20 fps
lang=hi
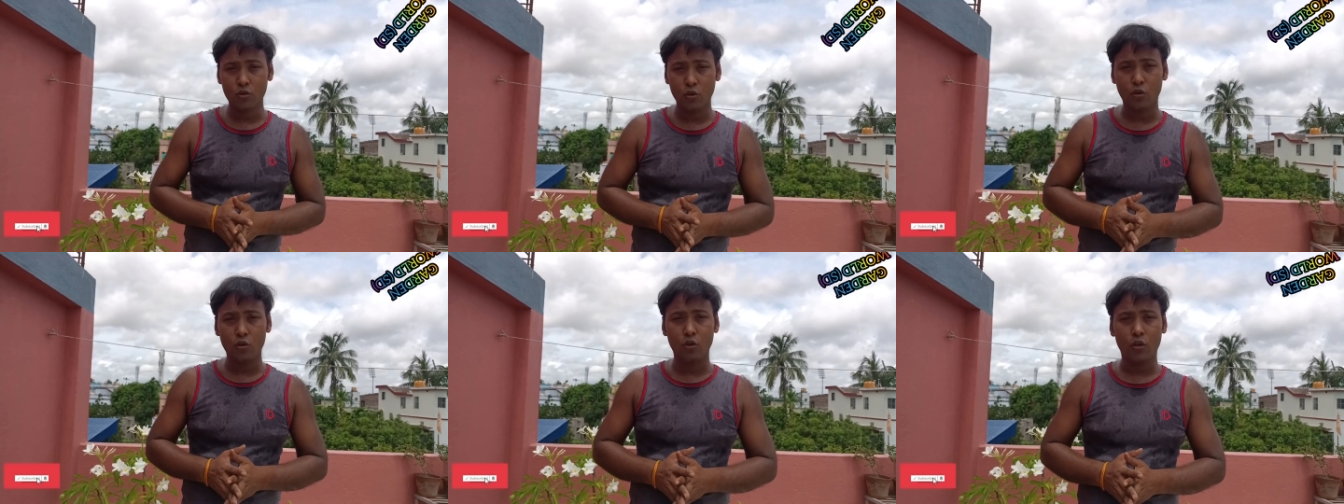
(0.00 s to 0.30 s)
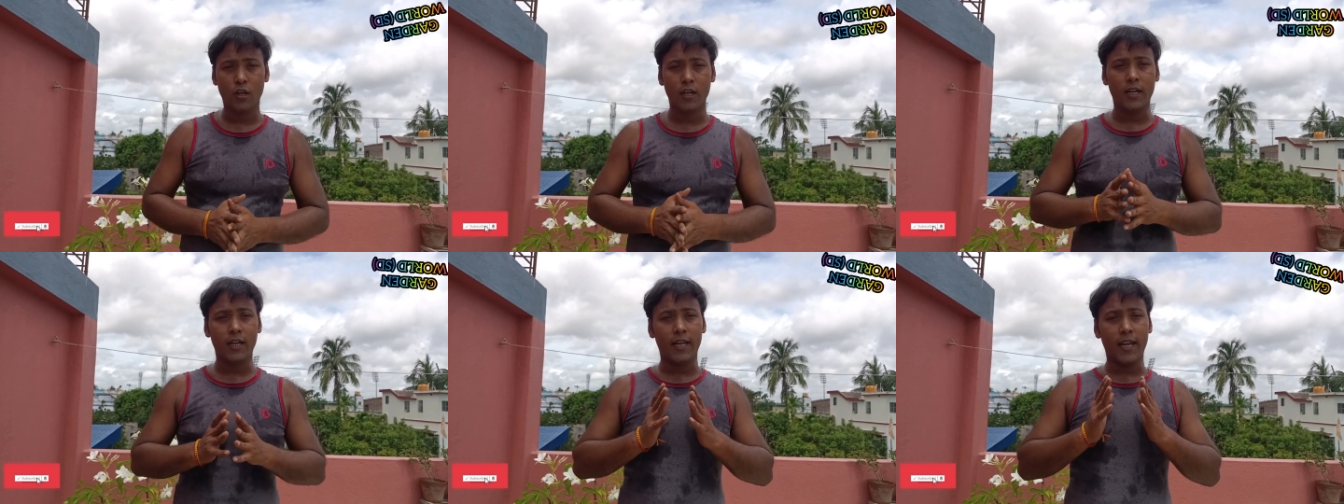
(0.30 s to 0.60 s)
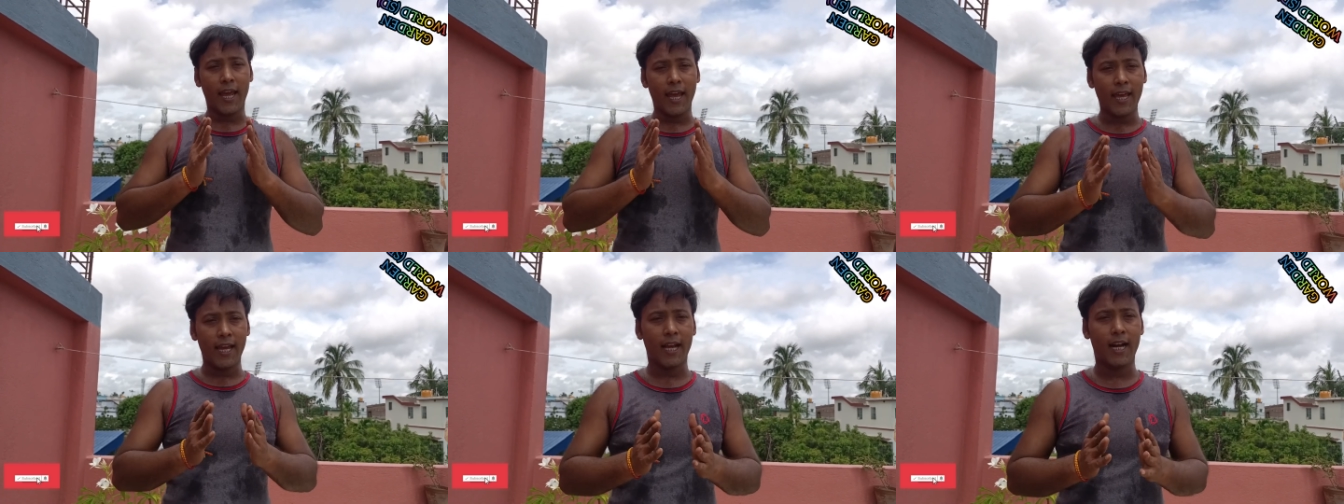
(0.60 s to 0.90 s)
जो लोग
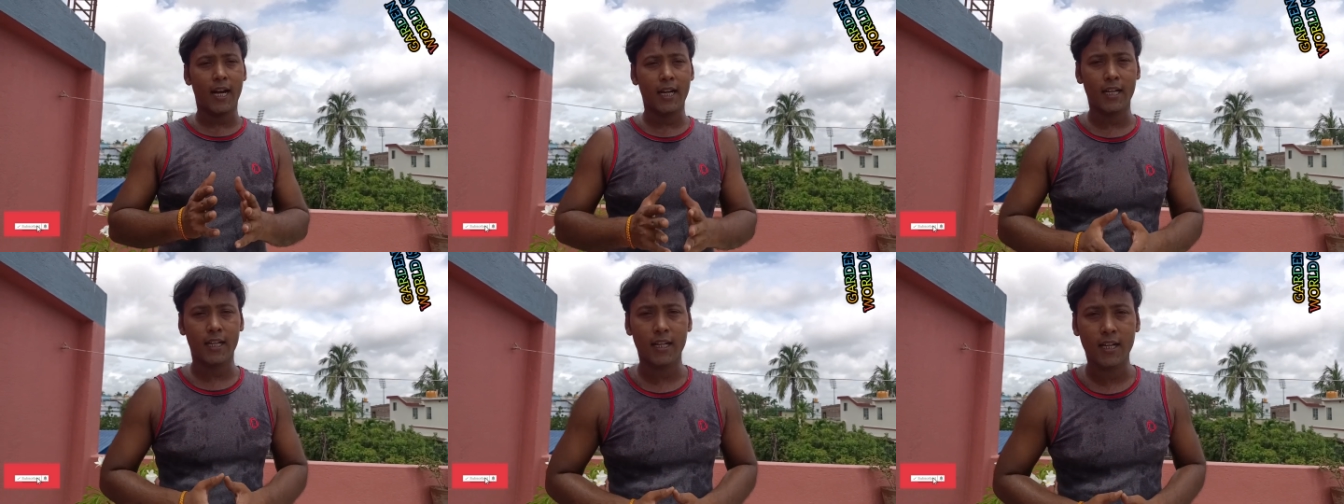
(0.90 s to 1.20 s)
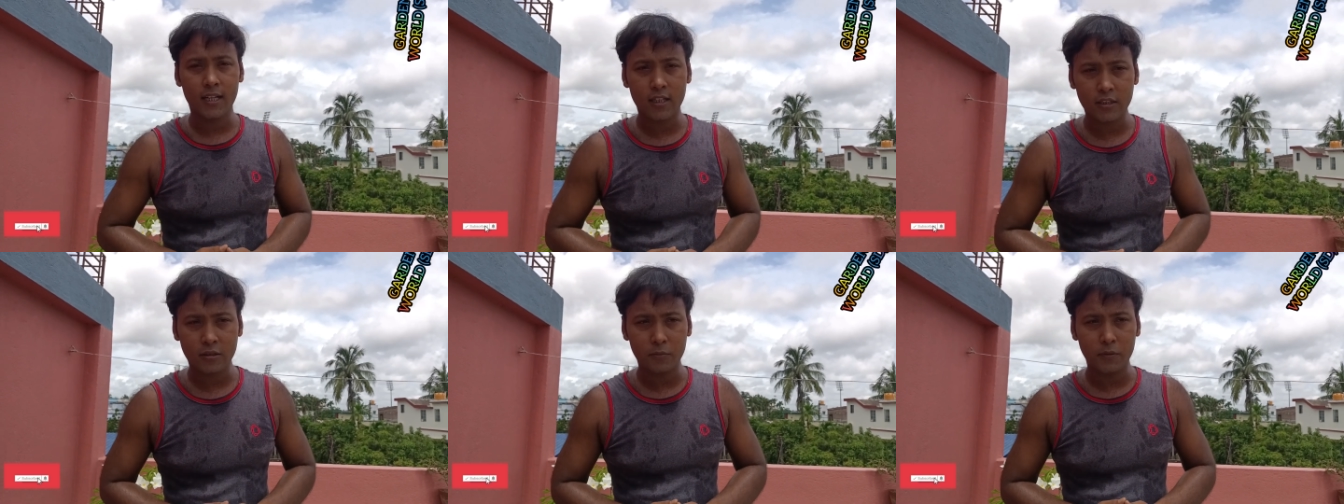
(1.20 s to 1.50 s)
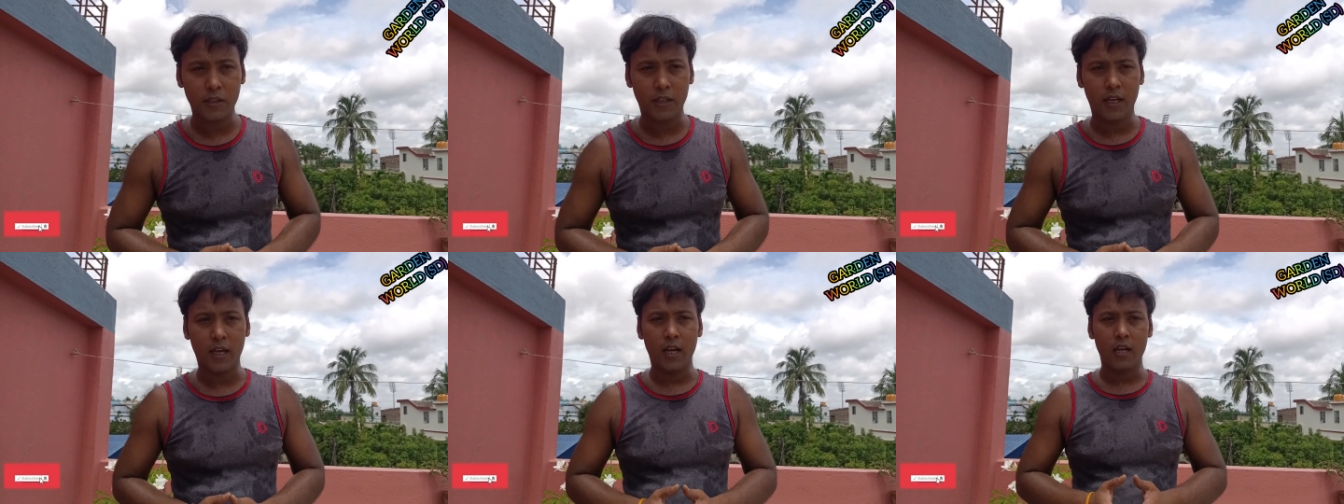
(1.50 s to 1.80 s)
नए गार्डनर्स
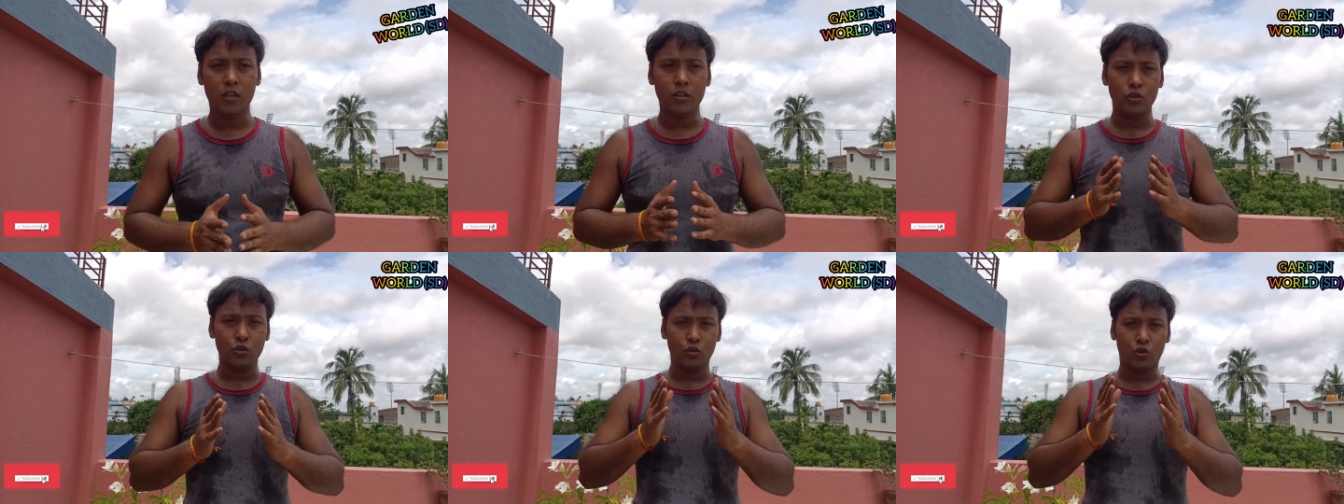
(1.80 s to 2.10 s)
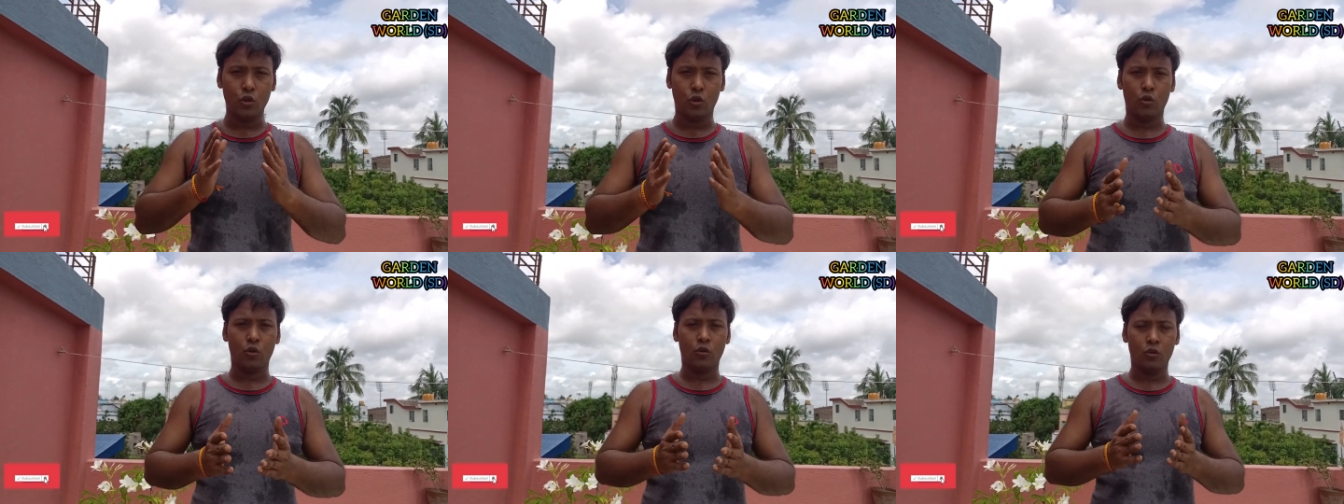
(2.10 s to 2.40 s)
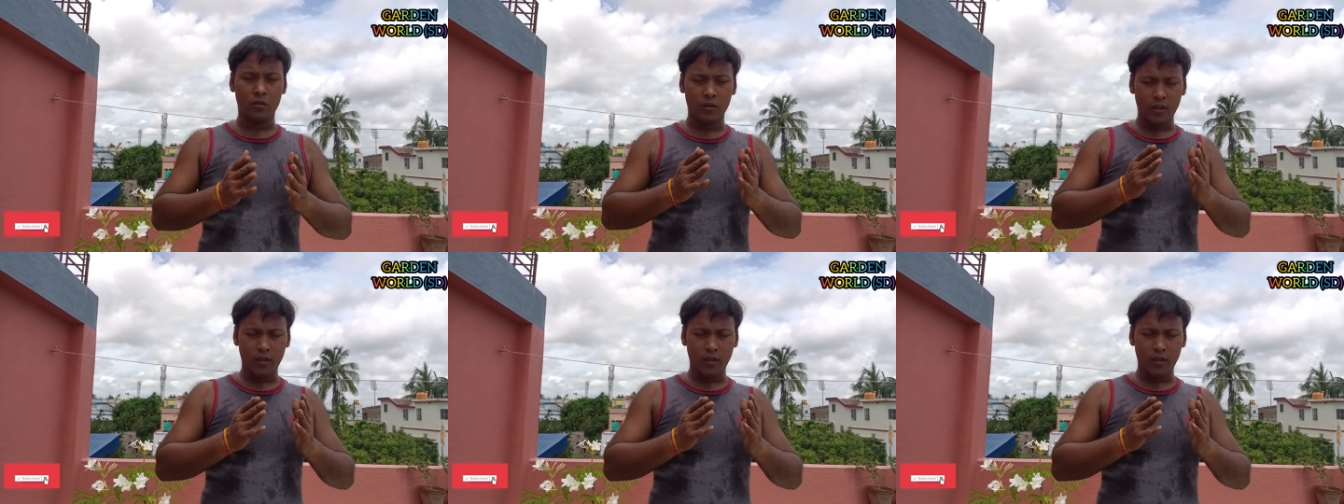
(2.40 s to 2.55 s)
भी हैं जो